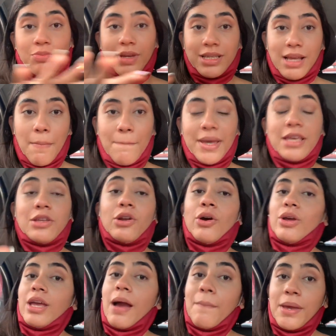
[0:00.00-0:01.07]
mesa en vidrio,
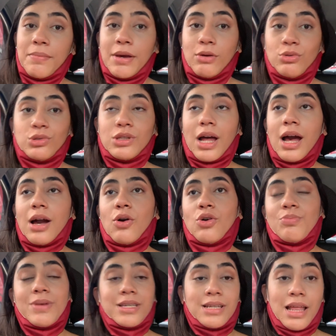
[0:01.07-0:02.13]
y a mí me gusta
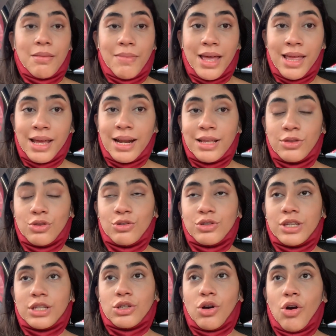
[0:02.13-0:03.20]
con mesa en madera.
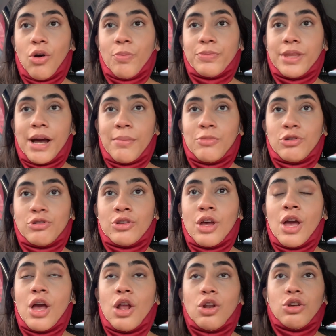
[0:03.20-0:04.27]
Entonces optamos
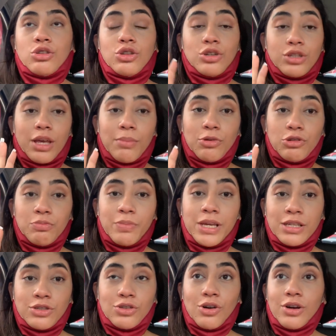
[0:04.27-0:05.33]
los dos que hemos
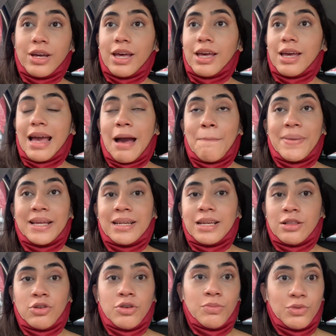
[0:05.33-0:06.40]
visto, que
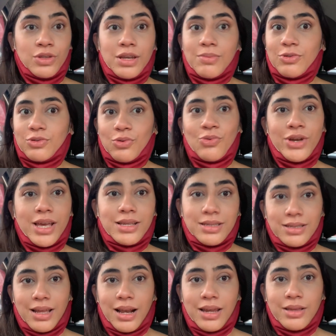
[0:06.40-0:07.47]
apenas lo vimos, dijimos, uy, ese
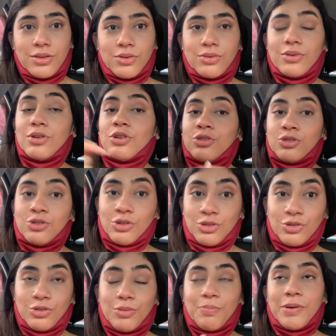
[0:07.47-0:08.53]
está lindo. Los
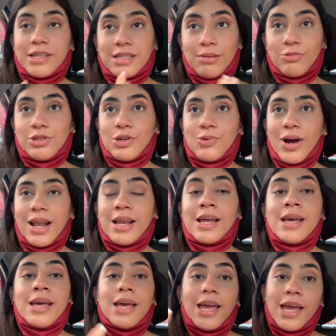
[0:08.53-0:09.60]
dos pensamos igual.
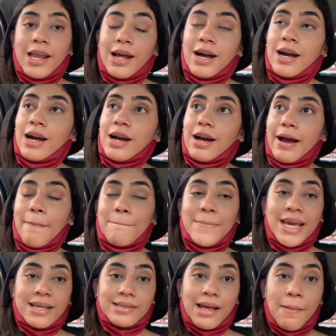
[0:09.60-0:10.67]
Era
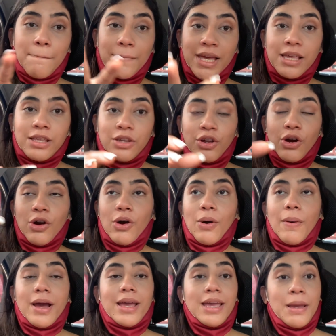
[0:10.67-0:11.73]
mesa en vidrio
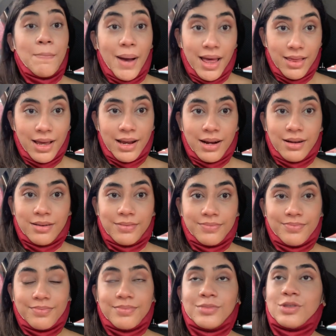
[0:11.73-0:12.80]
y madera.
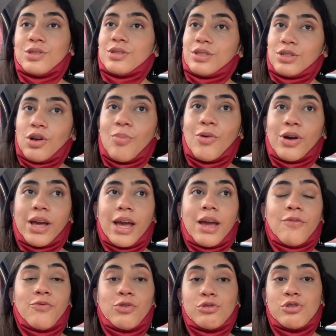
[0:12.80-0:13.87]
Entonces como
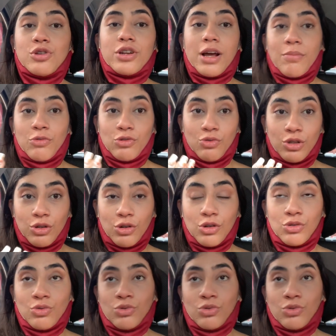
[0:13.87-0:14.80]
que fusionamos nuestros